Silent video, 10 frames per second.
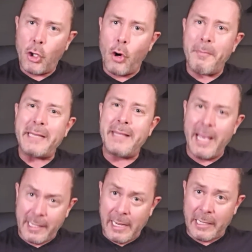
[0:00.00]

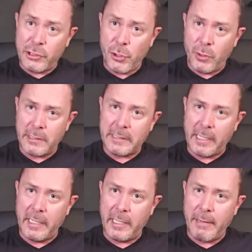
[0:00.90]
cometía acciones
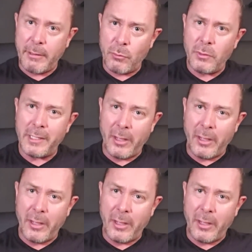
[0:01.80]
que generaban un,